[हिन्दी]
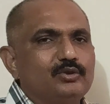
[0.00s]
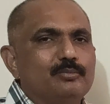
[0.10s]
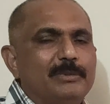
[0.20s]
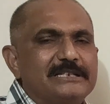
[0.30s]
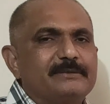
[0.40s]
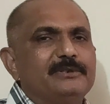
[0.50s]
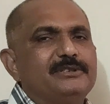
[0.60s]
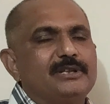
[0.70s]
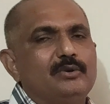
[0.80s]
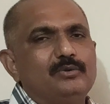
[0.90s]
तो मैं
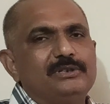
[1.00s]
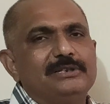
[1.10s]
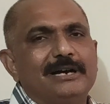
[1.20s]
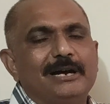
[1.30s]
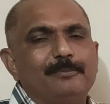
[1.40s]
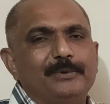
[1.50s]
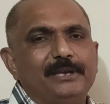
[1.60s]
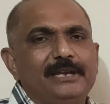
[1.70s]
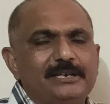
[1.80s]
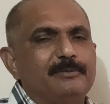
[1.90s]
समझता हूं कि
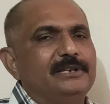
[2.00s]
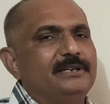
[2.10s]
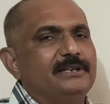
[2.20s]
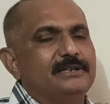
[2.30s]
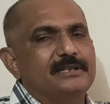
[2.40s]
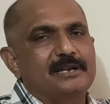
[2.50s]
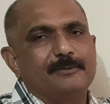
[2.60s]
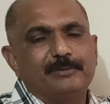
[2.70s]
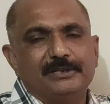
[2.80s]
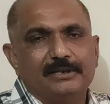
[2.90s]
आप एक महीने के अंदर
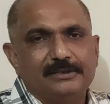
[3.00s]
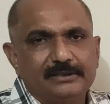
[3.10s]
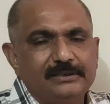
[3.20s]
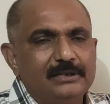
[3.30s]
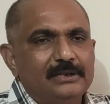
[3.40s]
अपनी गति